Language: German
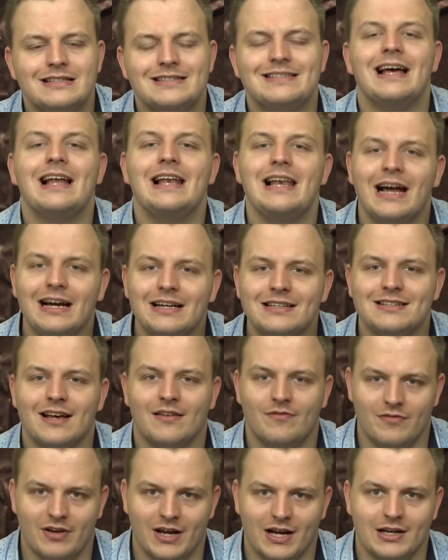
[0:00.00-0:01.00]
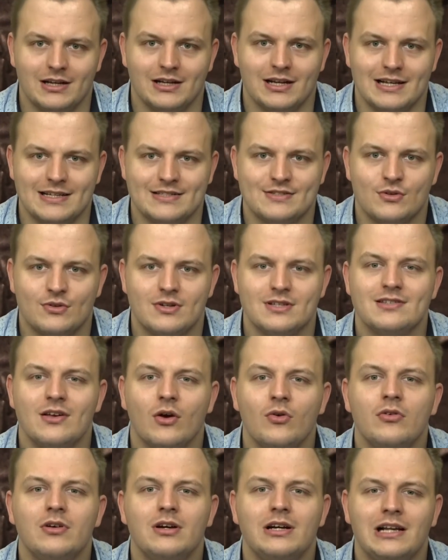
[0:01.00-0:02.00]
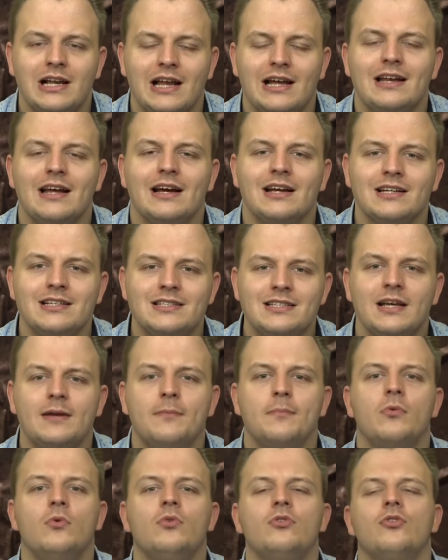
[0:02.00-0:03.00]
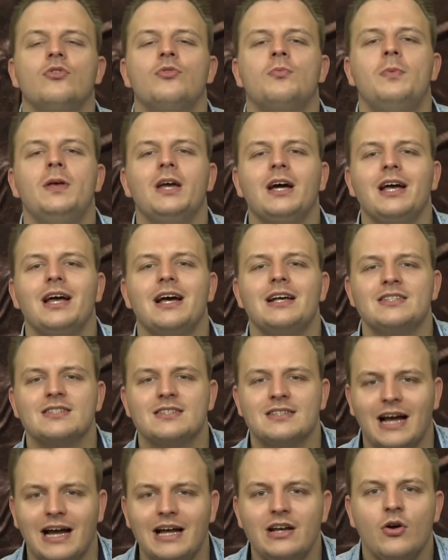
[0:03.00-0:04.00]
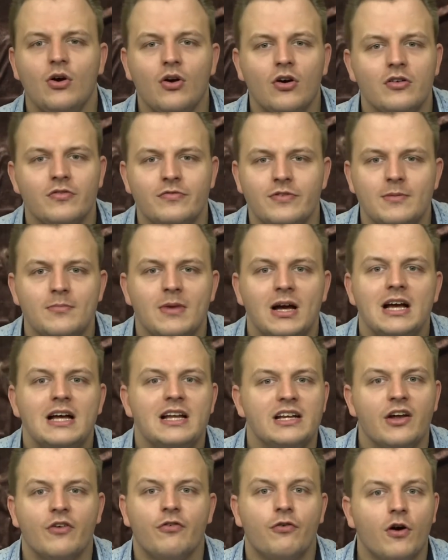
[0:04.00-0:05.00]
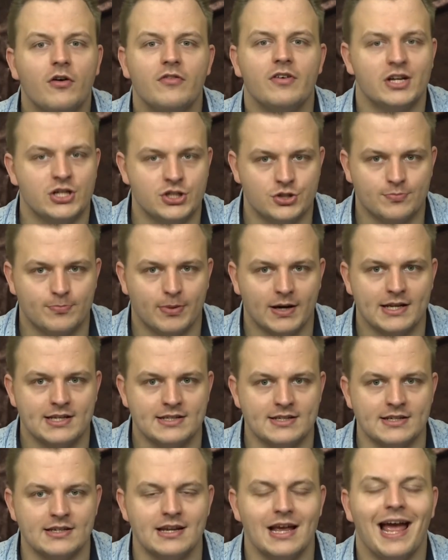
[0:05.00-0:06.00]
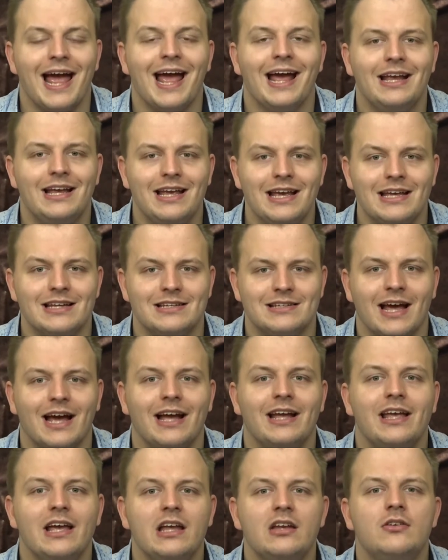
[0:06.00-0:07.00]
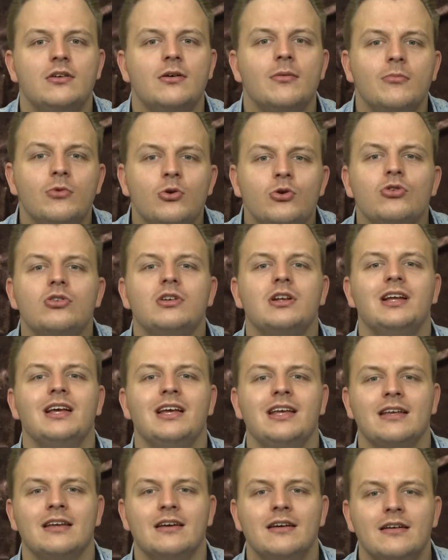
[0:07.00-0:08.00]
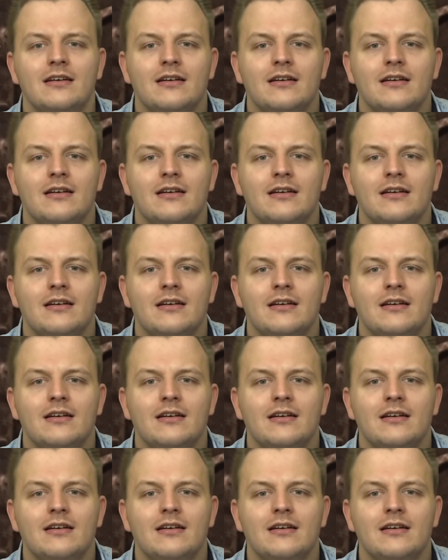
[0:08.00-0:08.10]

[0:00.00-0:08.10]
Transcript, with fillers: sehr langsam werden lässt. Und das ist auch ein kleiner Kritikpunkt. Suspiria ist kein Horrorfilm, der vorwärts sprintet. Er geht. Er geht gemütlich,